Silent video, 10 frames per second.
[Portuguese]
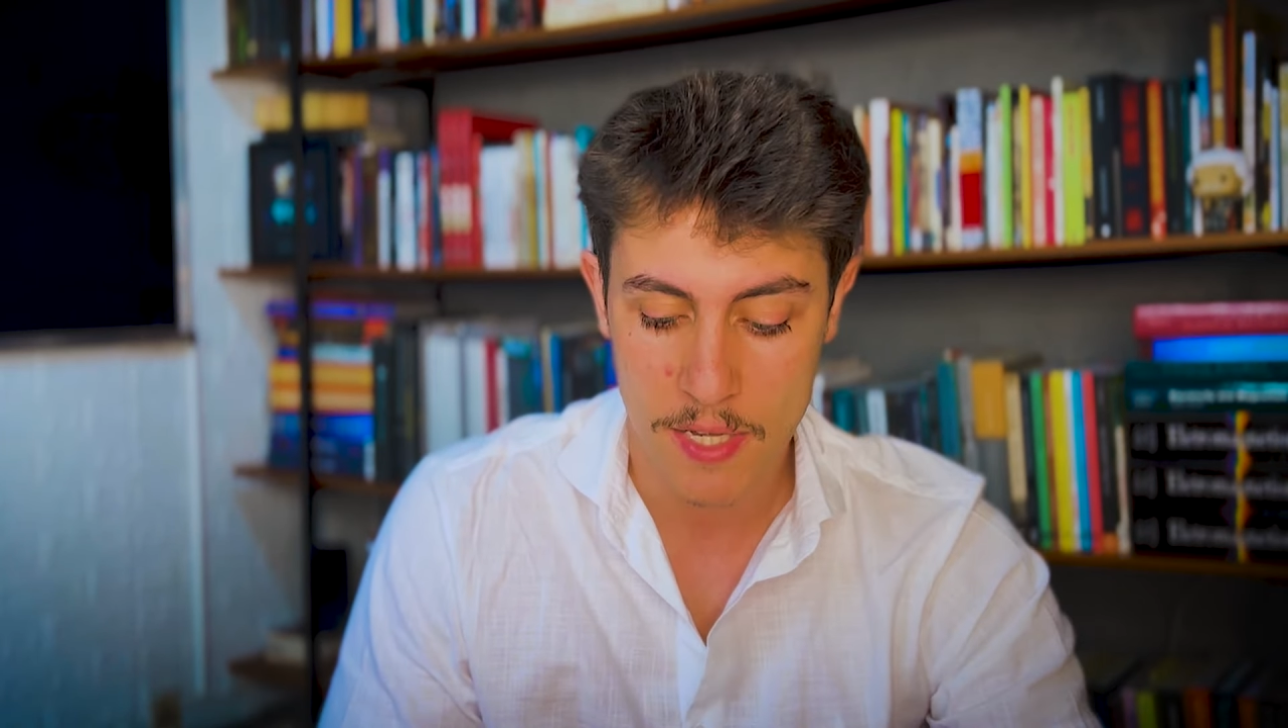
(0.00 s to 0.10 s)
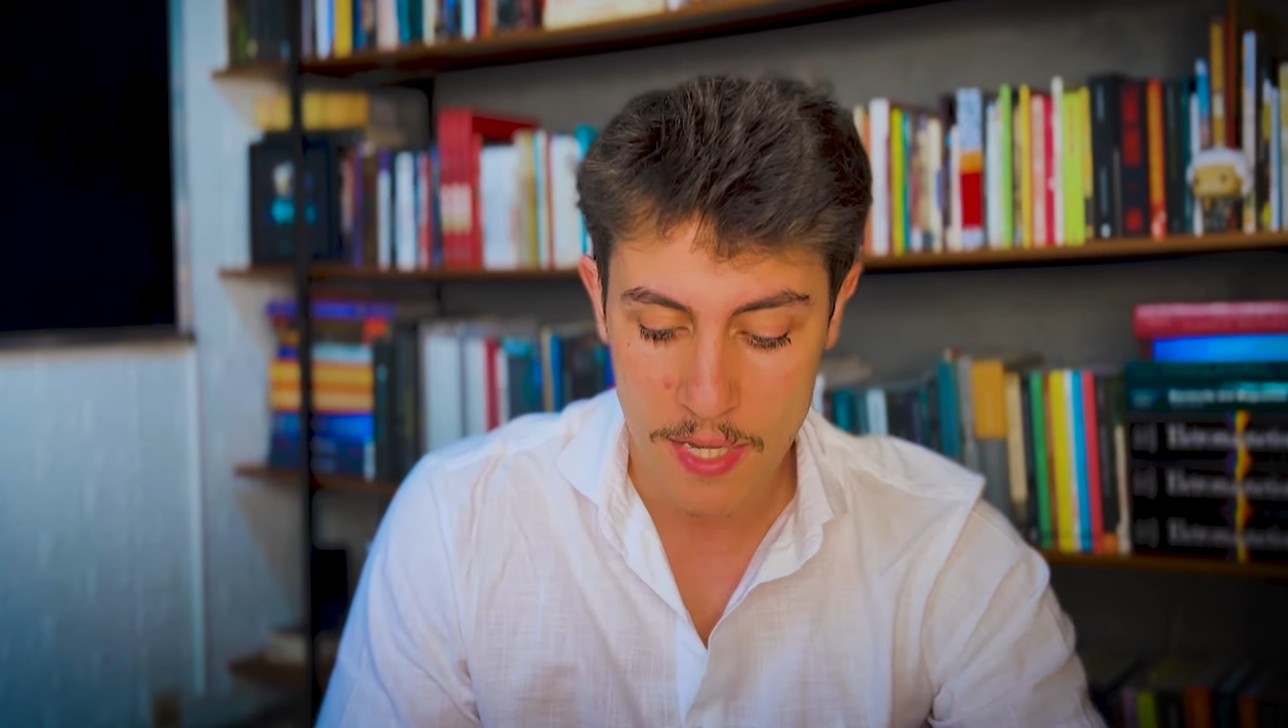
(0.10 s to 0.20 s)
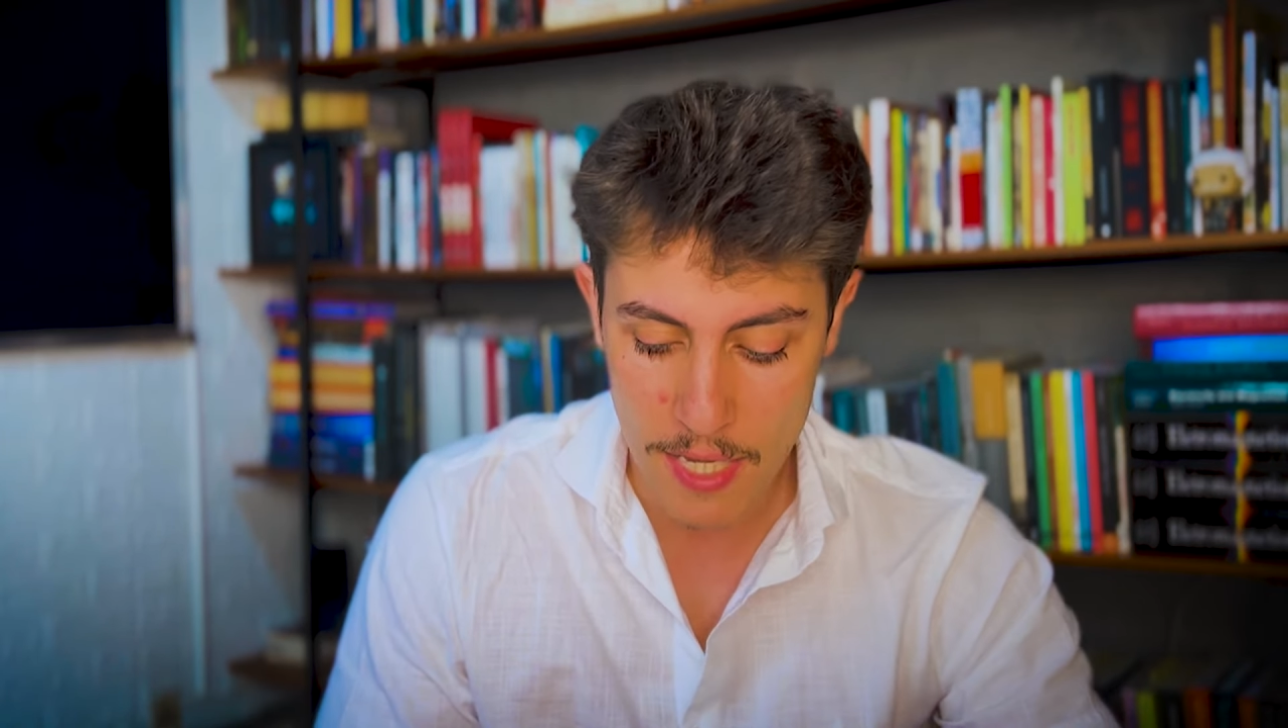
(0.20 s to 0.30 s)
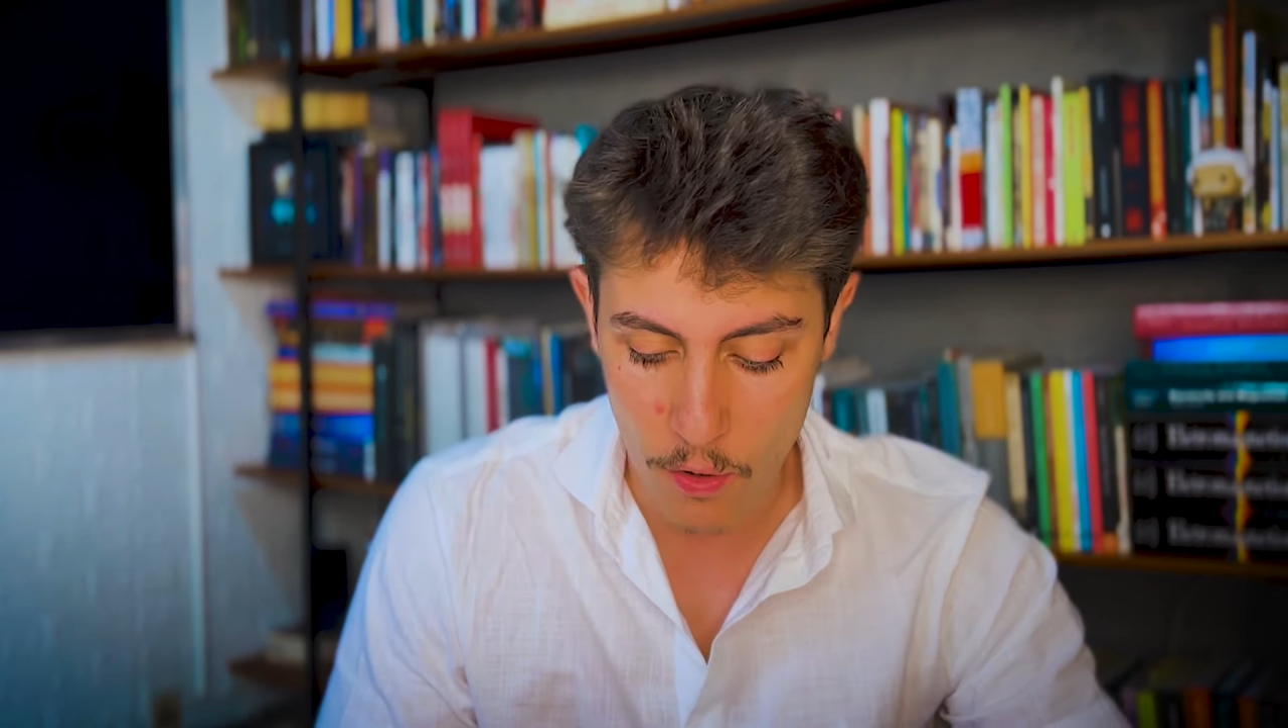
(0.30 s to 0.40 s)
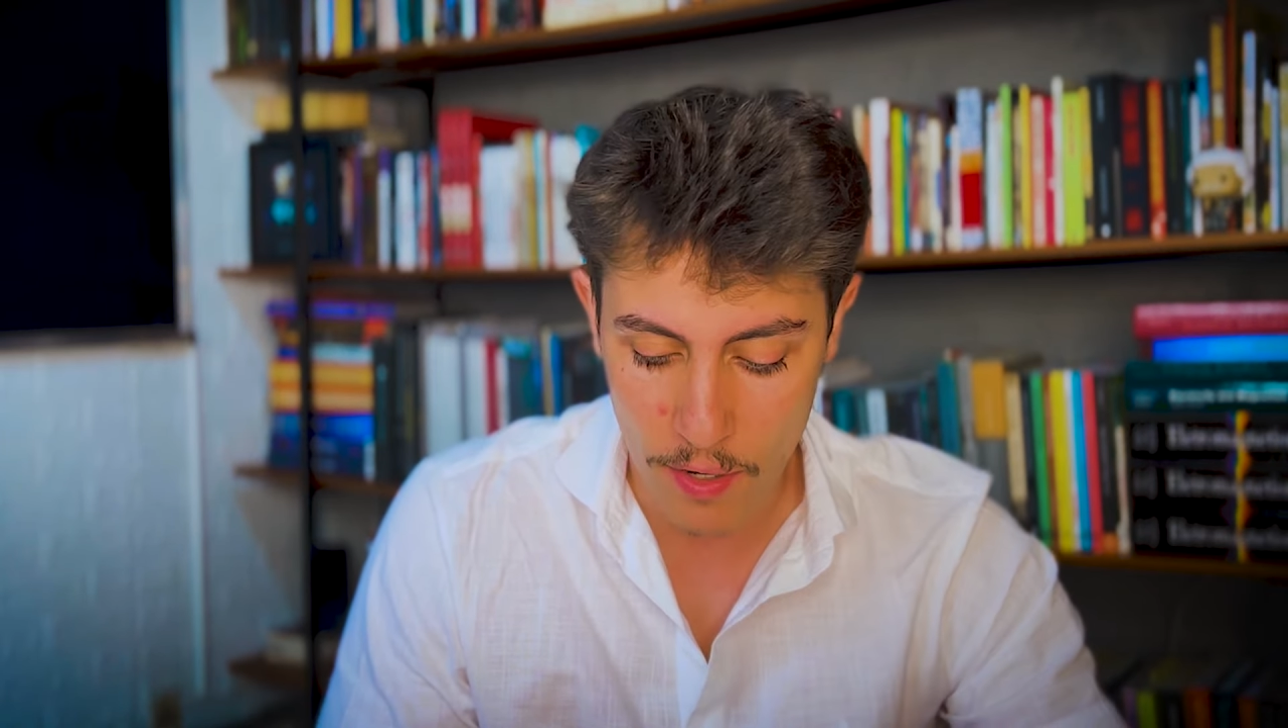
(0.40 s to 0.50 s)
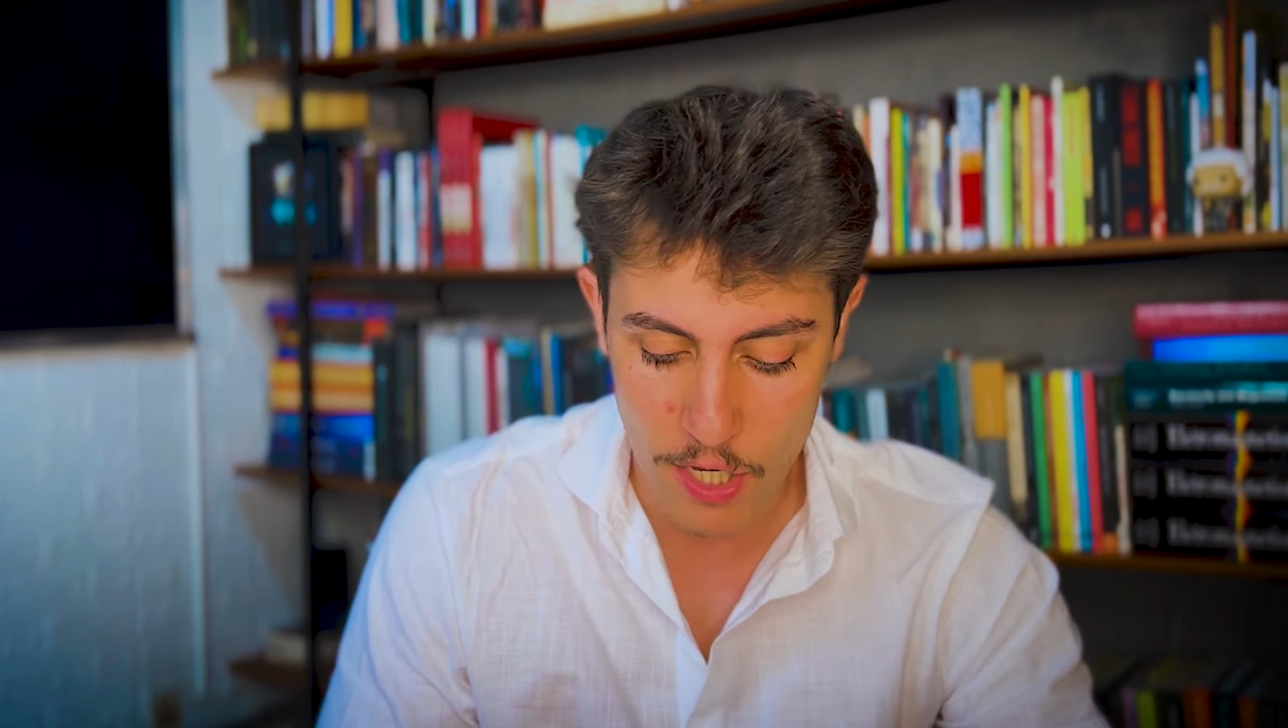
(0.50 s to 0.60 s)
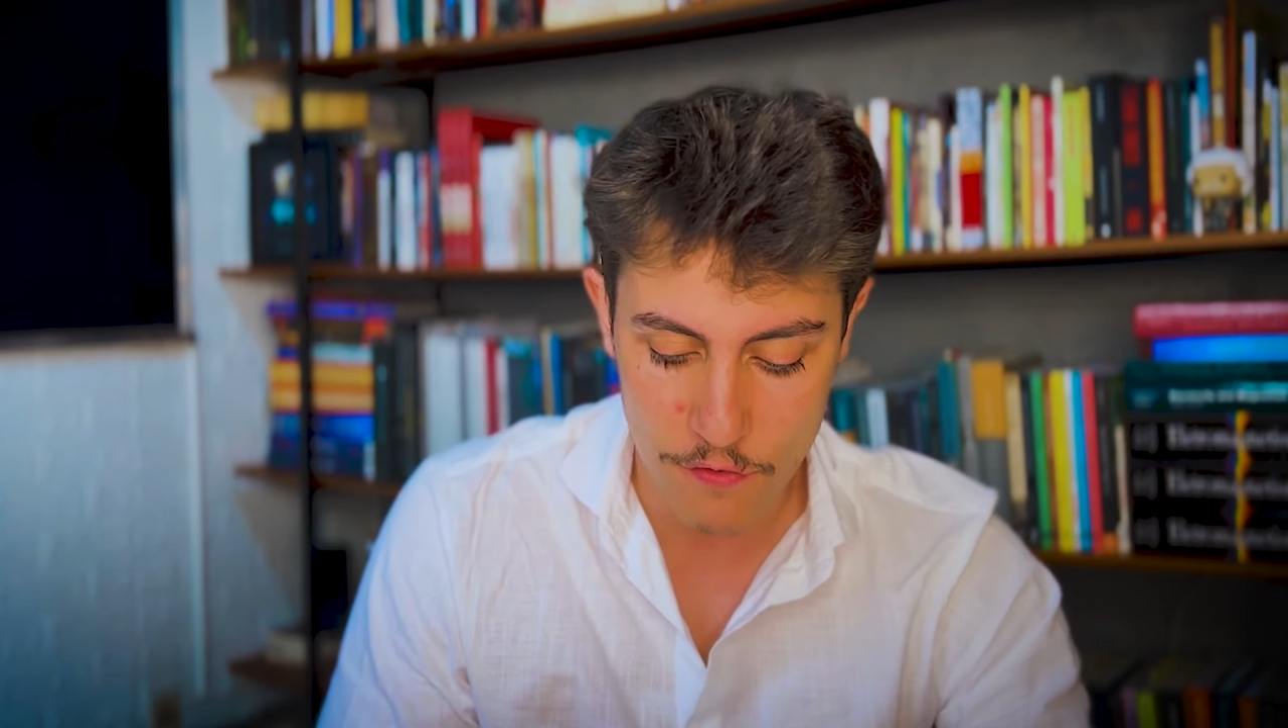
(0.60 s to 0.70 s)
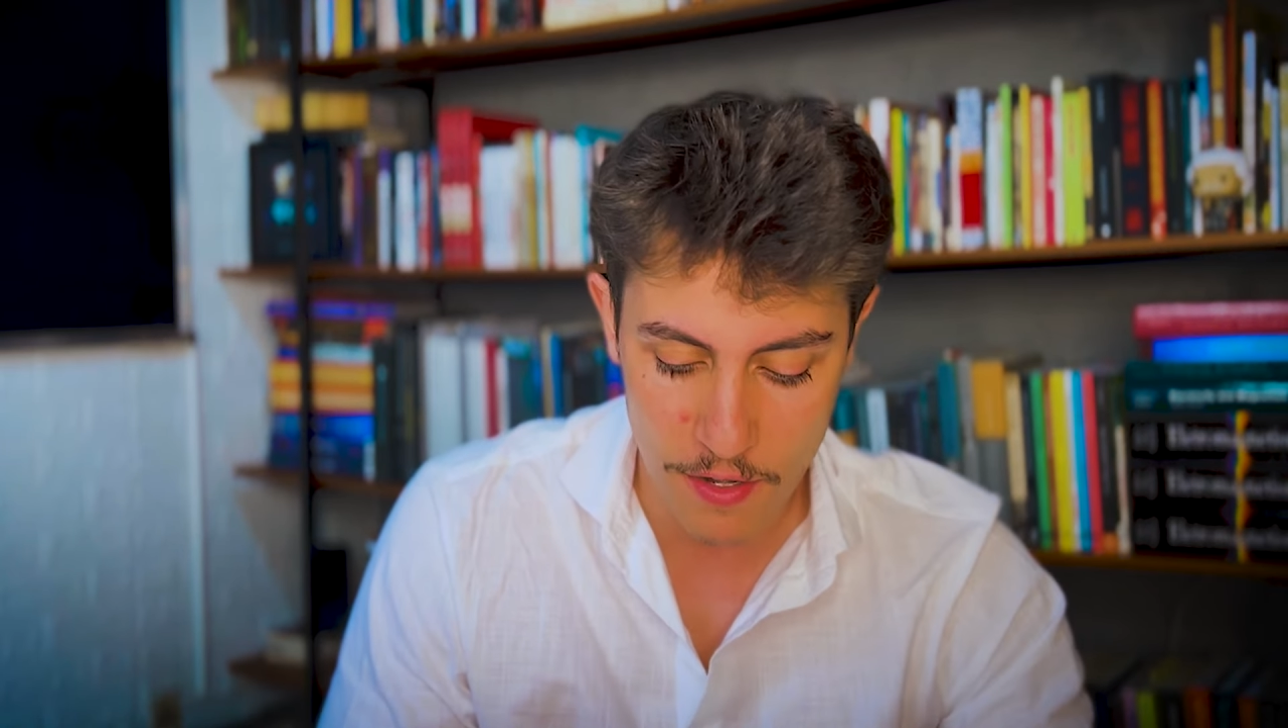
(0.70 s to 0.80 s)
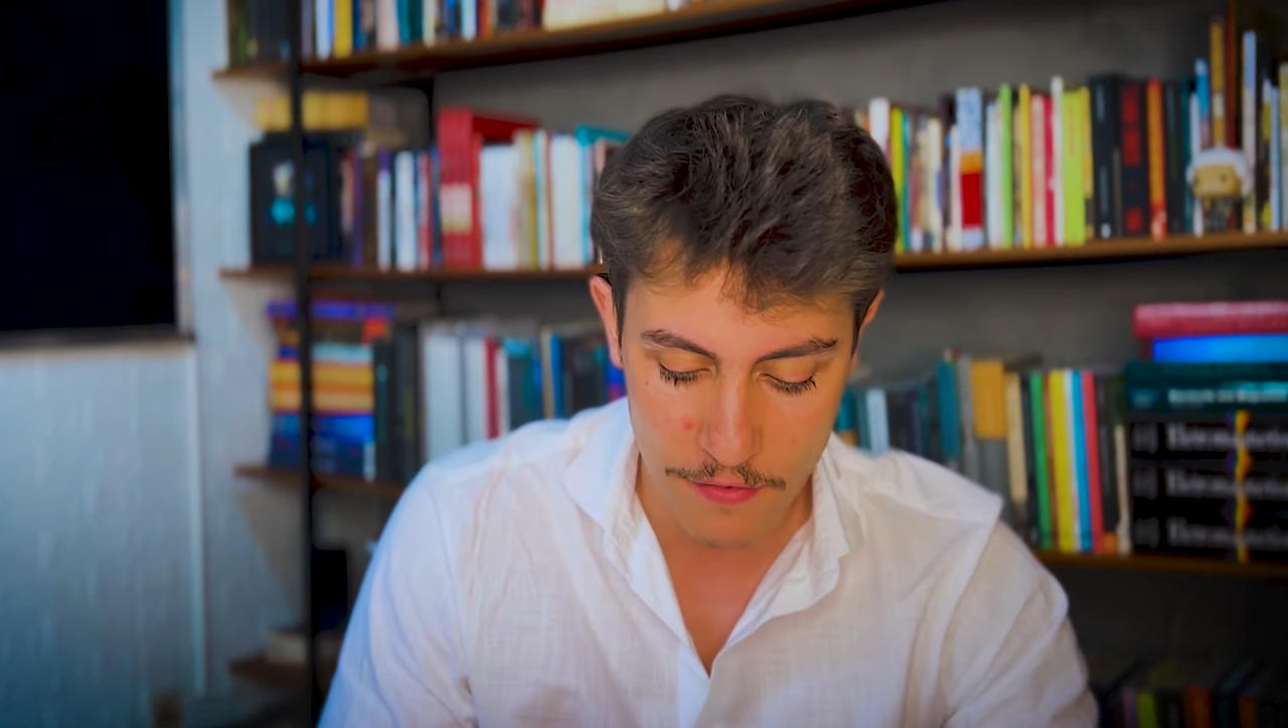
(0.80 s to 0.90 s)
E é o que a gente vai